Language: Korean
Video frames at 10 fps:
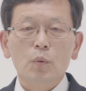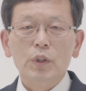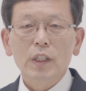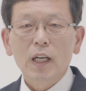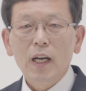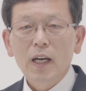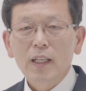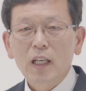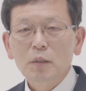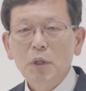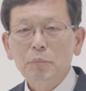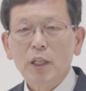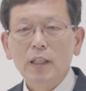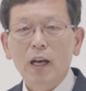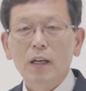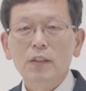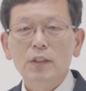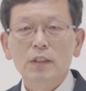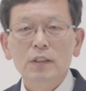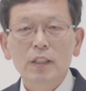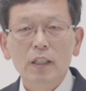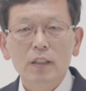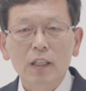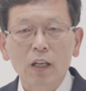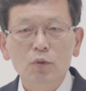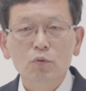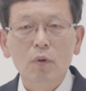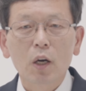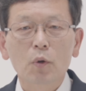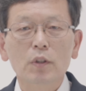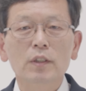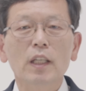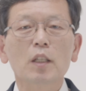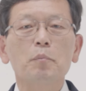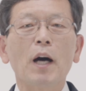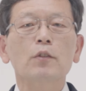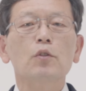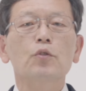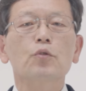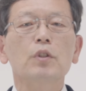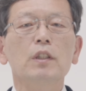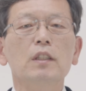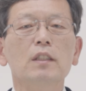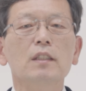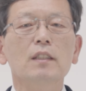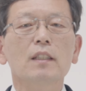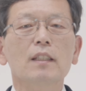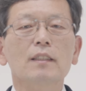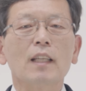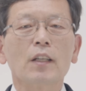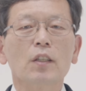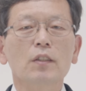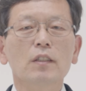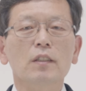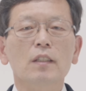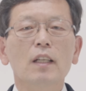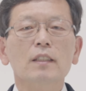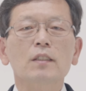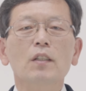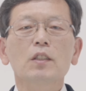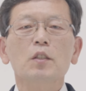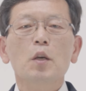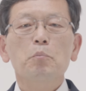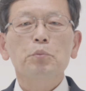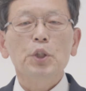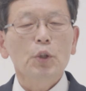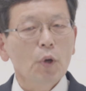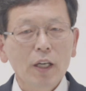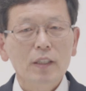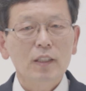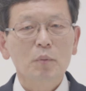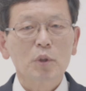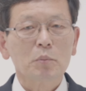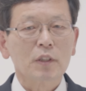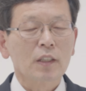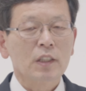우리가 하나님 앞에 나아가서 은혜를 간구하고 은혜를 받을 수 있는 자격은 그것이 필요하기 때문입니다.